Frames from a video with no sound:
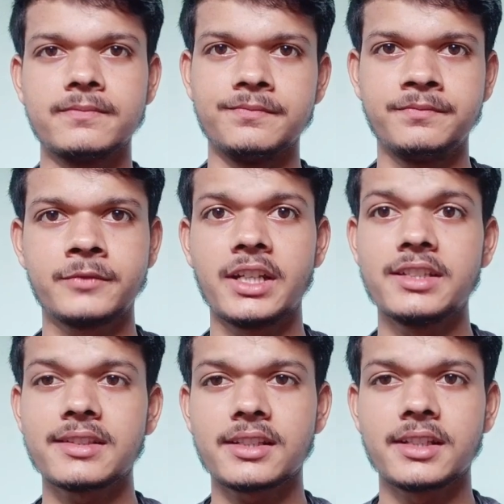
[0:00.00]
टीचर
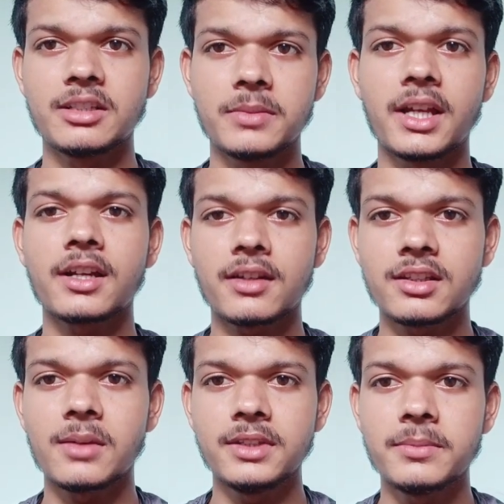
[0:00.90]
के साथ अच्छी बनाकर रखना
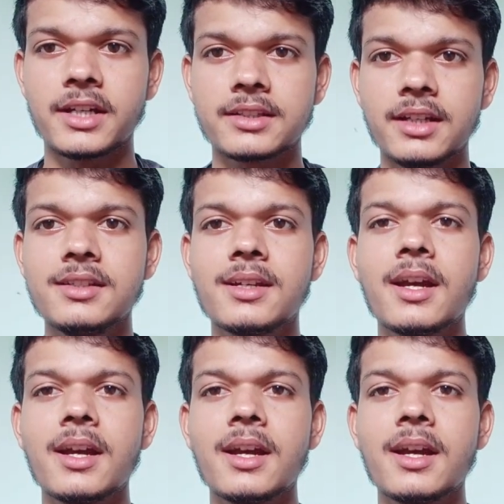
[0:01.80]
अपनी पहचान